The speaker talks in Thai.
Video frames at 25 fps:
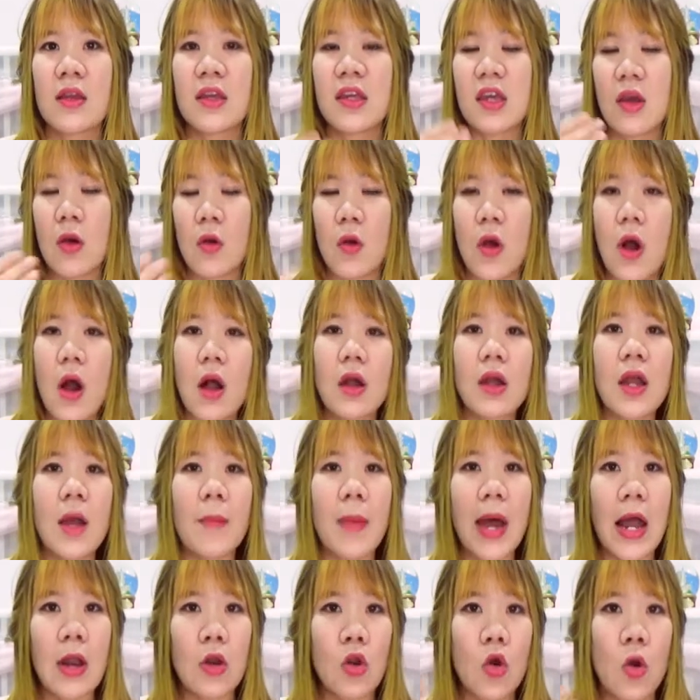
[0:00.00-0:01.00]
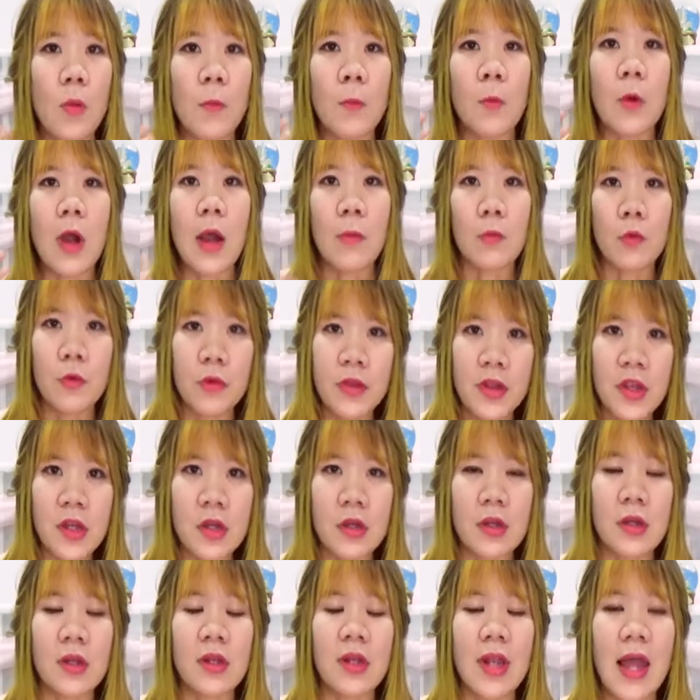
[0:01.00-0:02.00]
เกี่ยวข้องกับอารมณ์ ความรู้สึ
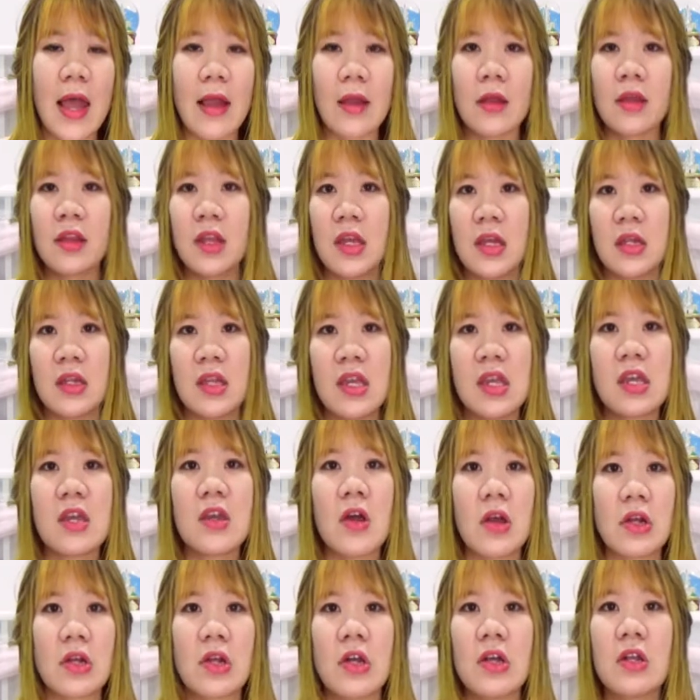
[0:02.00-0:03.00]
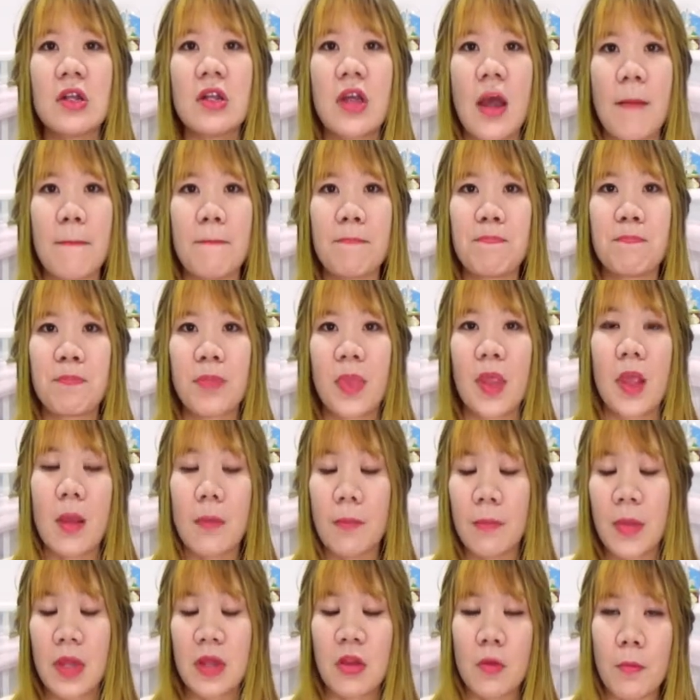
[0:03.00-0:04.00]
กและสิ่งที่เกิดขึ้นกับ
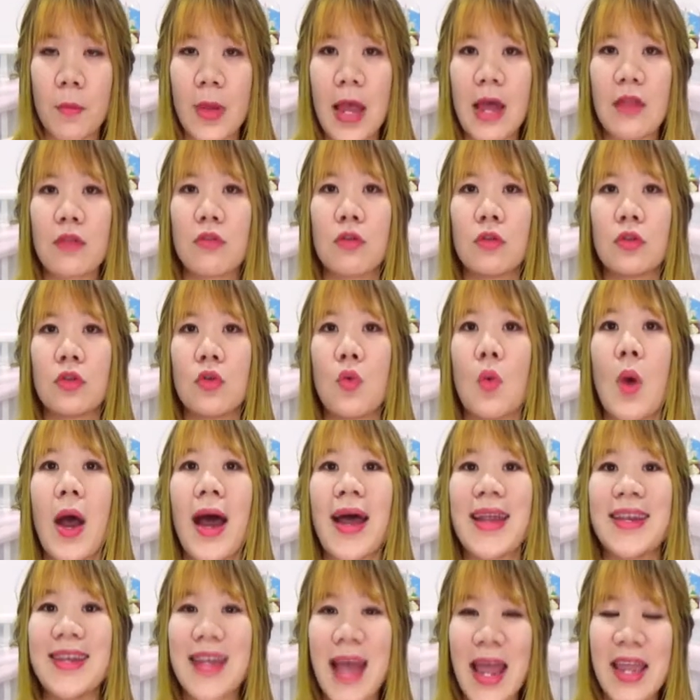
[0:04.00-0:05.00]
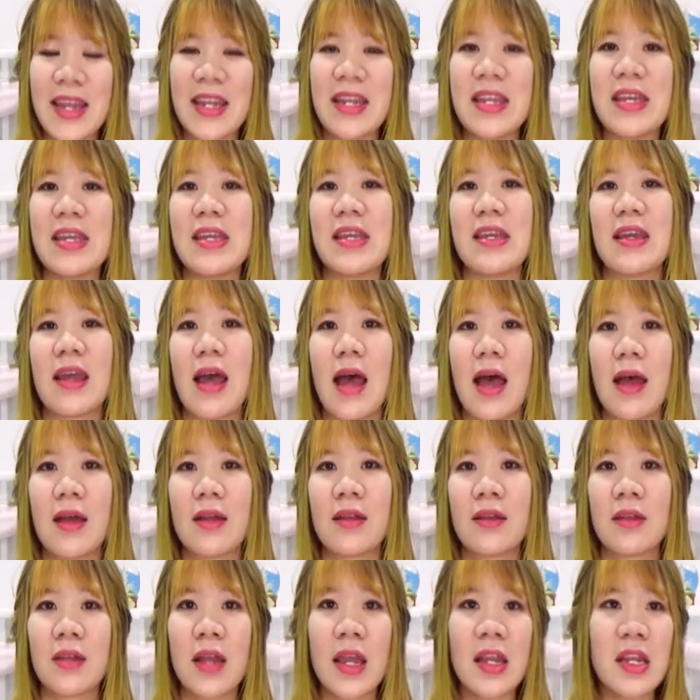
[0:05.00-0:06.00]
ประสบการณ์ส่วนตัวได้ดีค่ะ
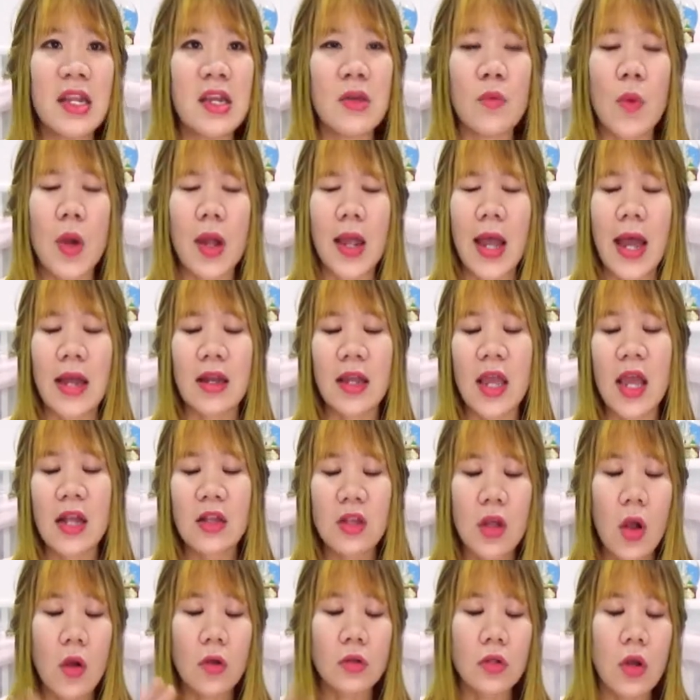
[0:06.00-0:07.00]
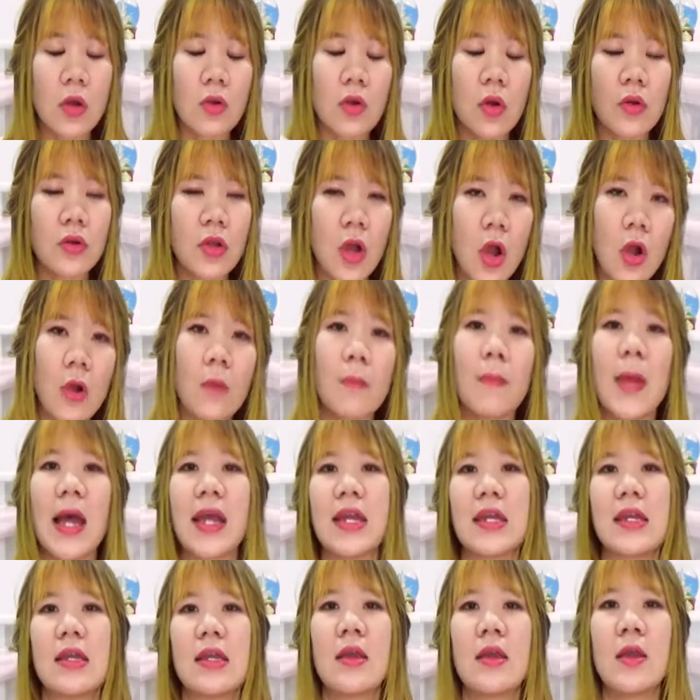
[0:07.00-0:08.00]
ได้ดีกว่าการแค่ท่องท่องท่องท่องไป
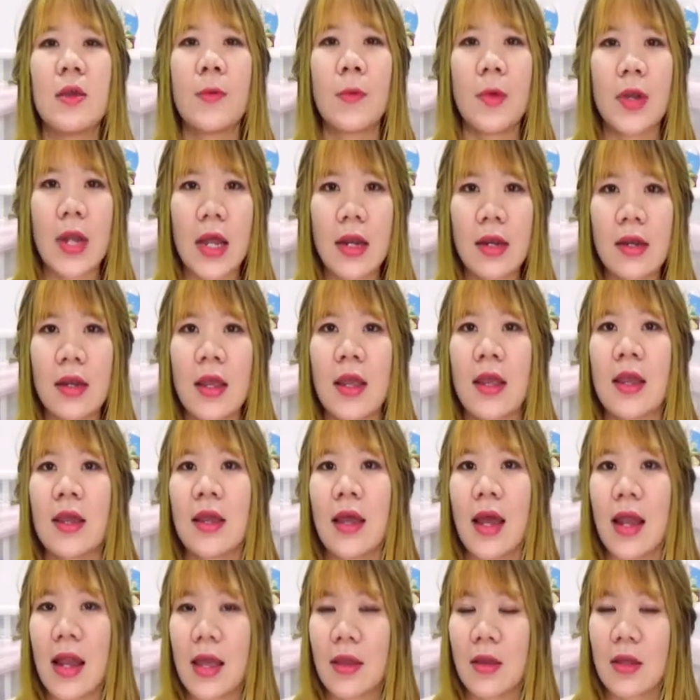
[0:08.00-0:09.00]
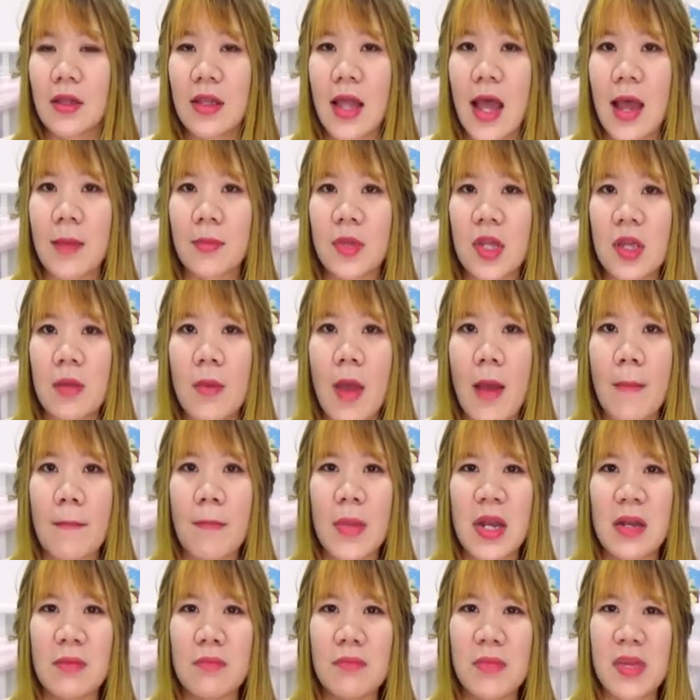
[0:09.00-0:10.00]
เพราะนั้นอะไรก็ตามที่แบบ
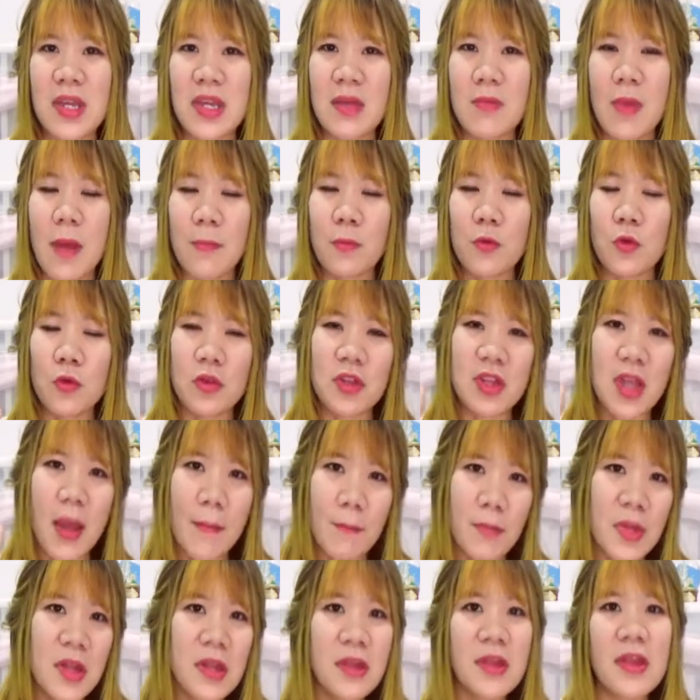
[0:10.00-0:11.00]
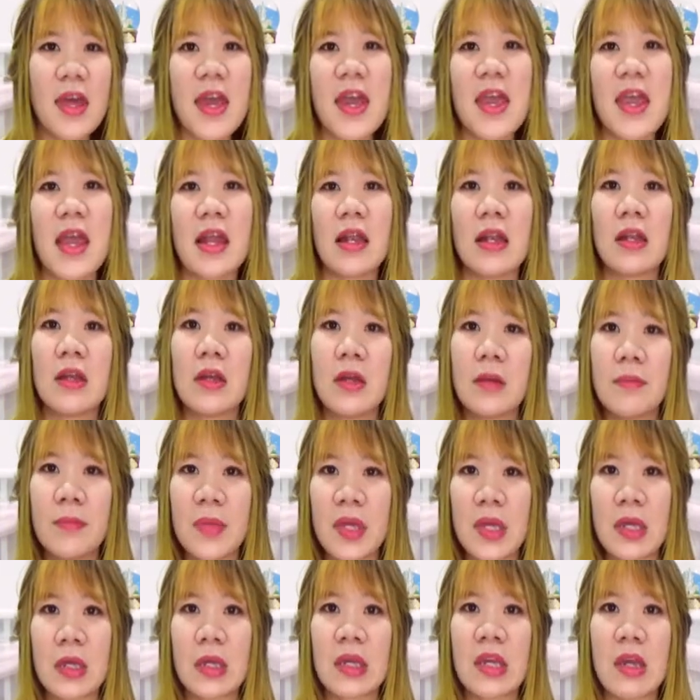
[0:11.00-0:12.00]
มันมีแบบจุดจำพิเศษหรือ
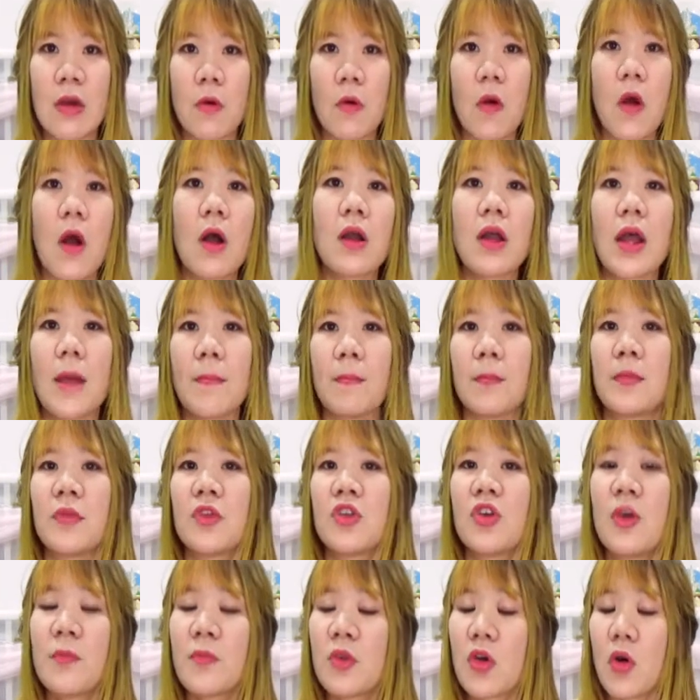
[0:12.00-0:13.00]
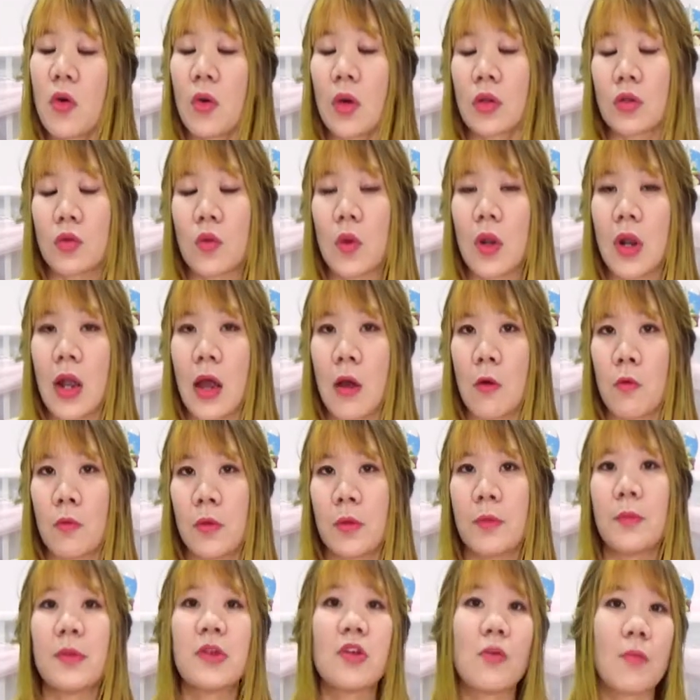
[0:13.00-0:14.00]
มีเกี่ยวข้องกับเชื่อมโยงกับตัวเราห
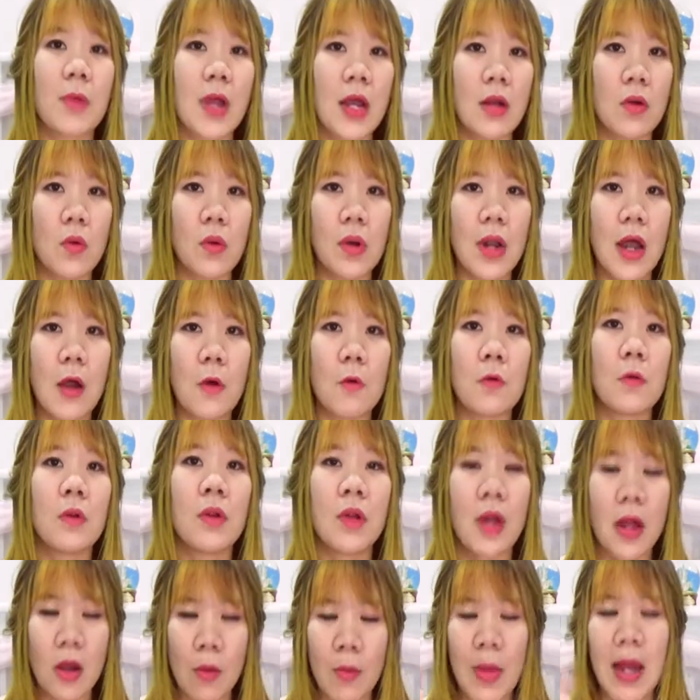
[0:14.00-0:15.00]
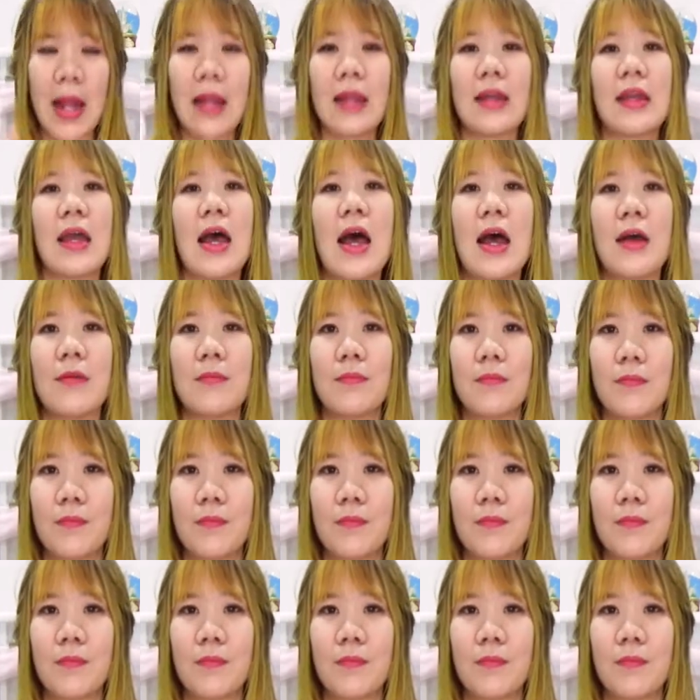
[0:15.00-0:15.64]
รือประสบการณ์ของเราออกมาเลยค่ะ